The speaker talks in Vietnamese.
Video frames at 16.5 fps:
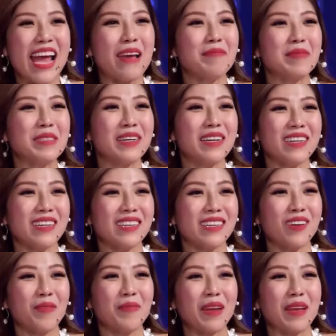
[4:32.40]
em chơi
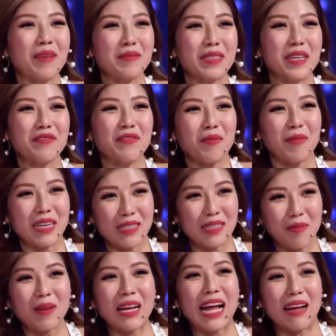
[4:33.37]
hôm nay em chơi phong phong cách
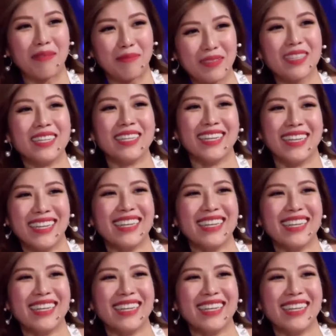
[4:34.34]
thông cảm đúng